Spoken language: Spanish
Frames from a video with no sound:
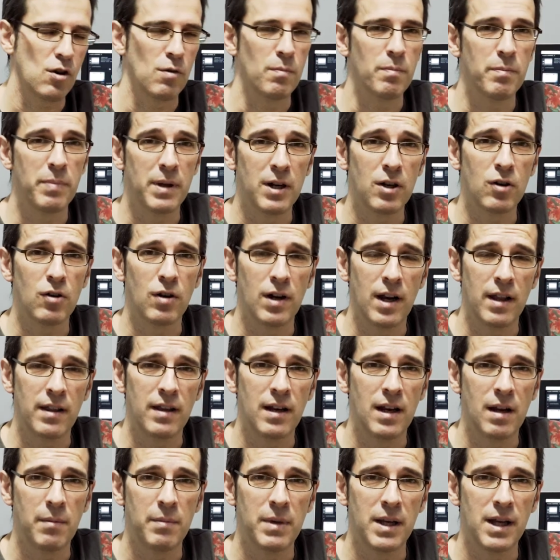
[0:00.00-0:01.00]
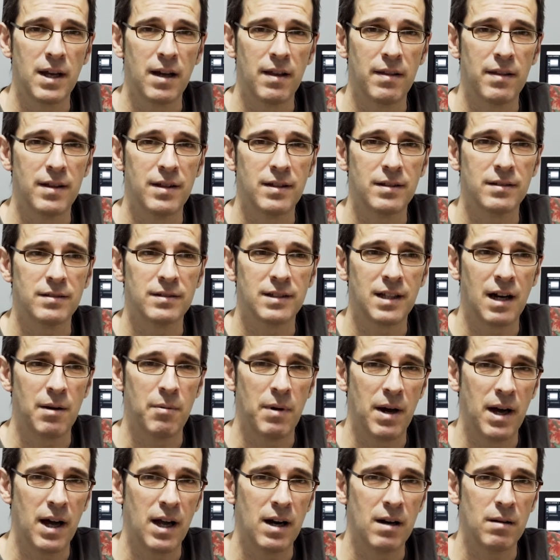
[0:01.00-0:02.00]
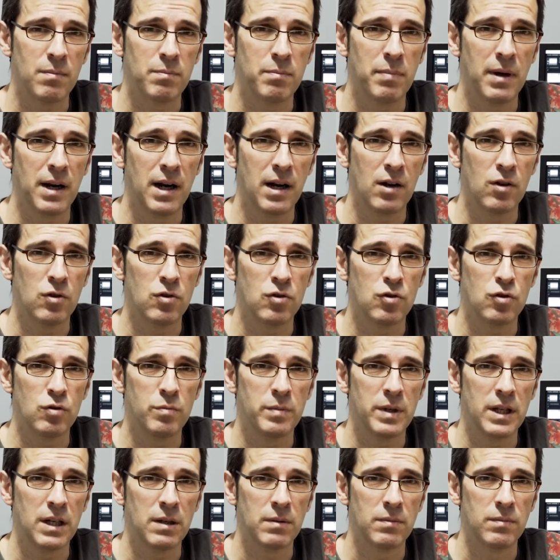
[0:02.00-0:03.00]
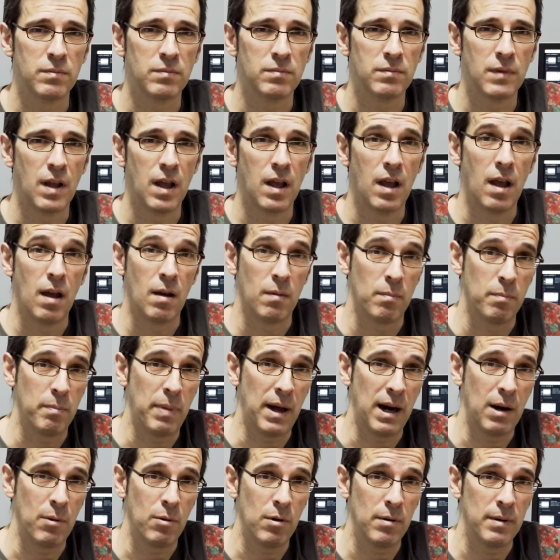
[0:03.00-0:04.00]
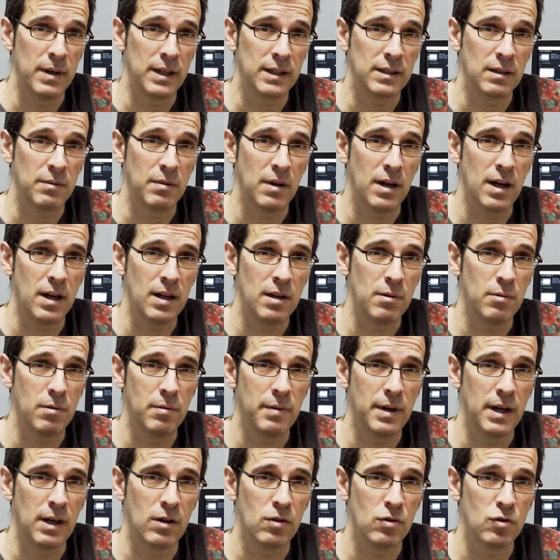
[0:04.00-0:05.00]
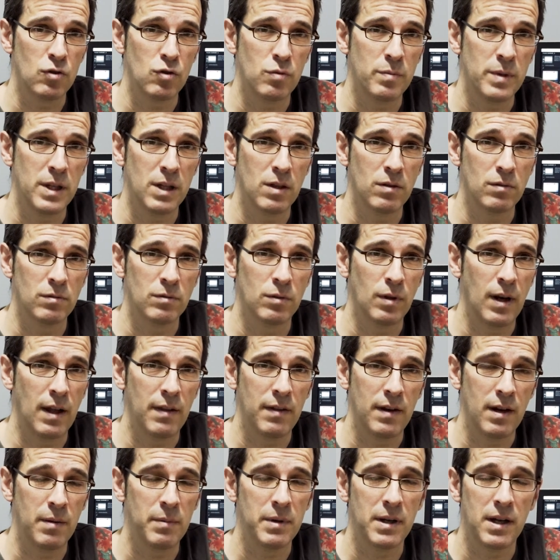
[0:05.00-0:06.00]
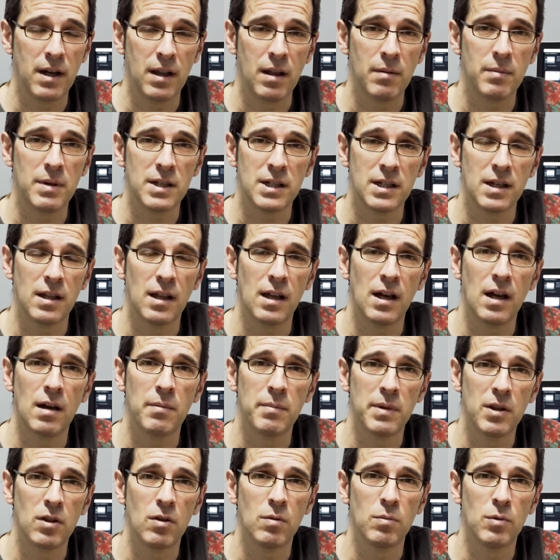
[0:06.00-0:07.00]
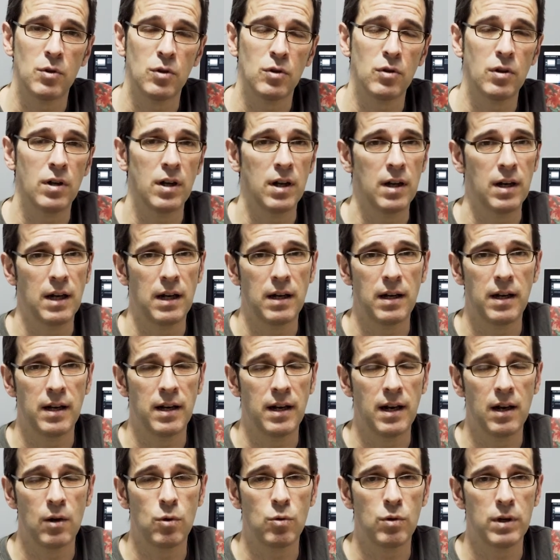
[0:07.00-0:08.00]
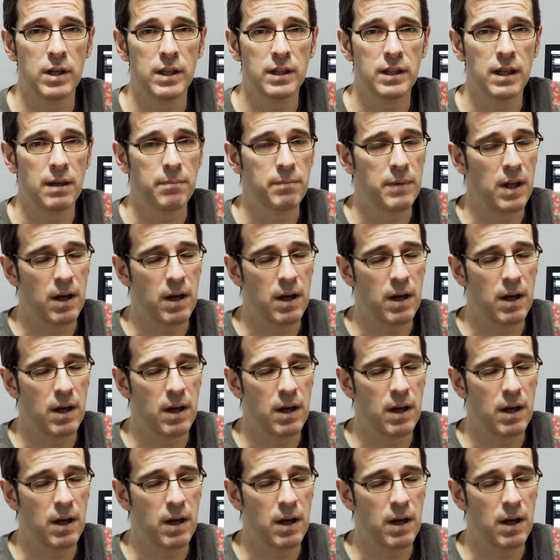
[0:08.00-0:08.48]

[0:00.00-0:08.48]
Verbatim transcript: Romper con la dinámica de trabajar para consumir para volver a trabajar y volver a consumir. Una dinámica además que deja medio mundo en, la cuneta.